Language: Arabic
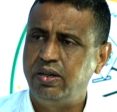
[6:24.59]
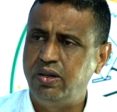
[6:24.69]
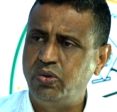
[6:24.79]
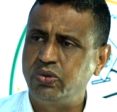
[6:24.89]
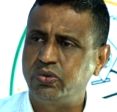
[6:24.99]

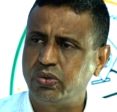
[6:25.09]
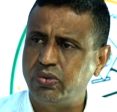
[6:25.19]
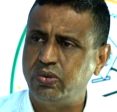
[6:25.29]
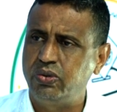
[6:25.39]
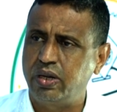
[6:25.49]
له
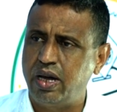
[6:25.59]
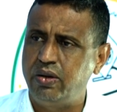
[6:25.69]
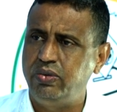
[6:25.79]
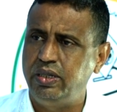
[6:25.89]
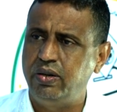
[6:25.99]
طرقه
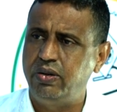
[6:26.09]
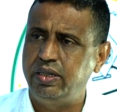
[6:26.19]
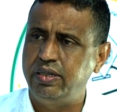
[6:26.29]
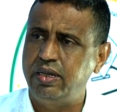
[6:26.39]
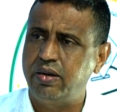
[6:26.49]
القانونية
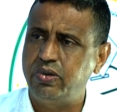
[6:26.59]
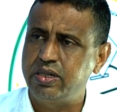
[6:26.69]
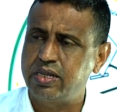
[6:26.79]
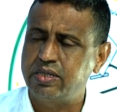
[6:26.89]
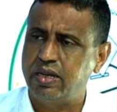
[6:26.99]
ولدينا
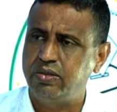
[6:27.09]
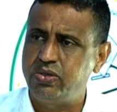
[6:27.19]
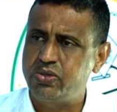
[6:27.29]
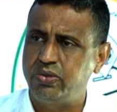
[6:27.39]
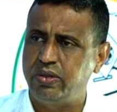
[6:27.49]
مؤسسات
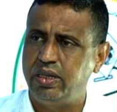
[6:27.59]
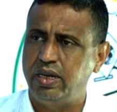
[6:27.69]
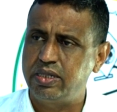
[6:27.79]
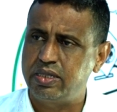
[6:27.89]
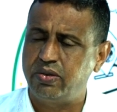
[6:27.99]
دستورية
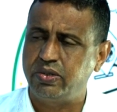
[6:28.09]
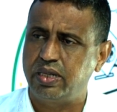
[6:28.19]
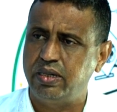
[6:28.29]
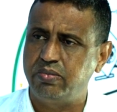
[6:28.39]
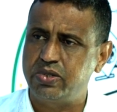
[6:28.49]
اللجنة
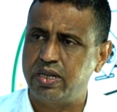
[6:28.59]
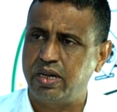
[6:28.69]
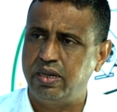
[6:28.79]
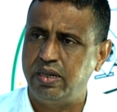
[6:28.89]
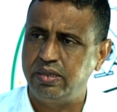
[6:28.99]
الوطنية
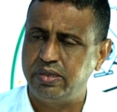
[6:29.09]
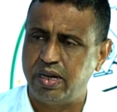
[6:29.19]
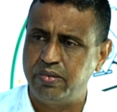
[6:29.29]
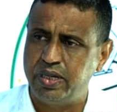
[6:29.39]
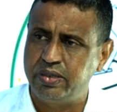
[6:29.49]
المستقلة
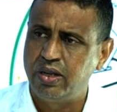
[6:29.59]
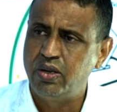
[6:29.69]
للانتخابات